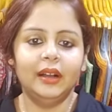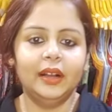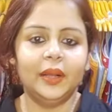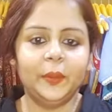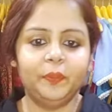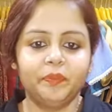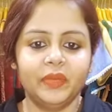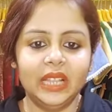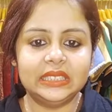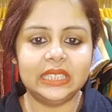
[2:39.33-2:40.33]
Um,
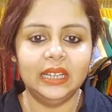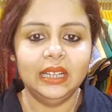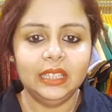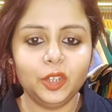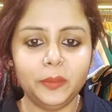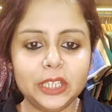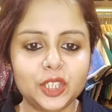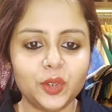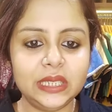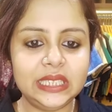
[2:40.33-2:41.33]
আচ্ছা তোমার
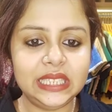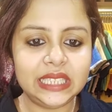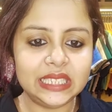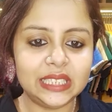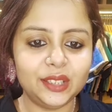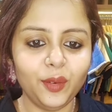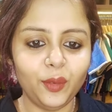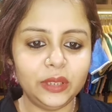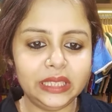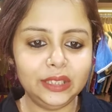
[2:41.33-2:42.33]
শরীর ঠিক আছে তো
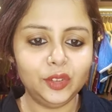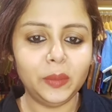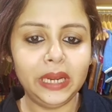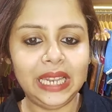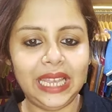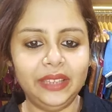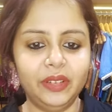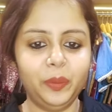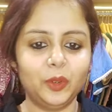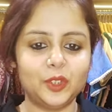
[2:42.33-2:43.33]
ওই দিন তোমার লাইভে
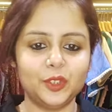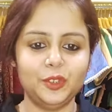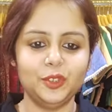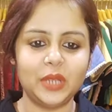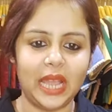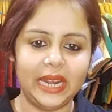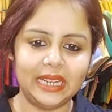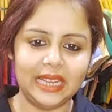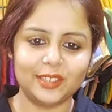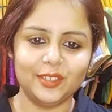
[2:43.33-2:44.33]
প্রচন্ড টায়ার্ড
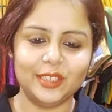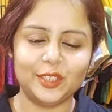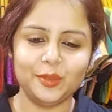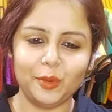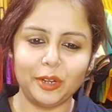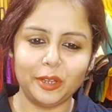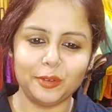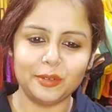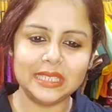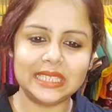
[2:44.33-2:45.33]
লাগছিল কিছু মনে করো
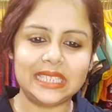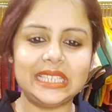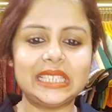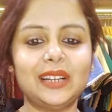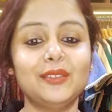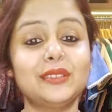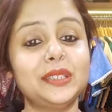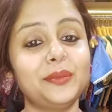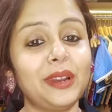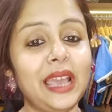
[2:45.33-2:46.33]
না জিজ্ঞাসা করছি
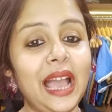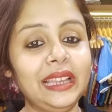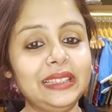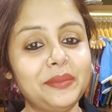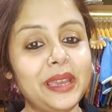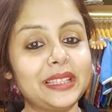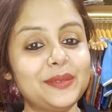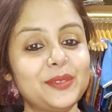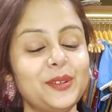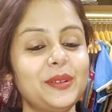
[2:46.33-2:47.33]
বলে একদম একদম
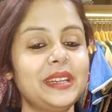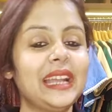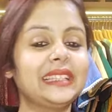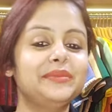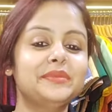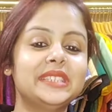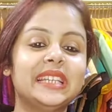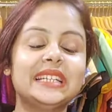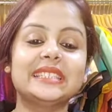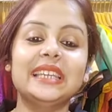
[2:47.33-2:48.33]
শরীর একদম ঠিক
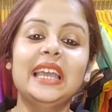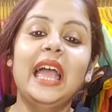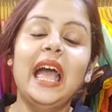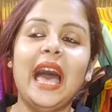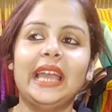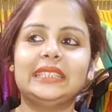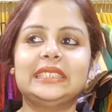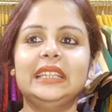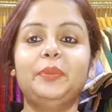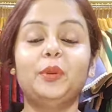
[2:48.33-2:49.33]
আছে
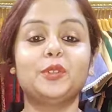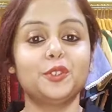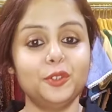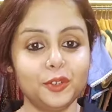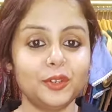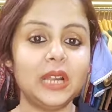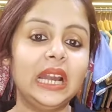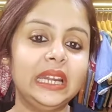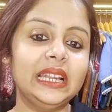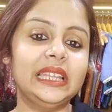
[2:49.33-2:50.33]
অ্যাকচুয়ালি প্রচন্ড
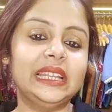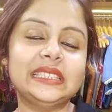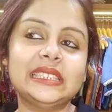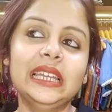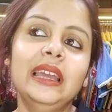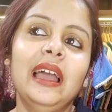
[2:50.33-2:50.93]
ঠান্ডা লেগেছে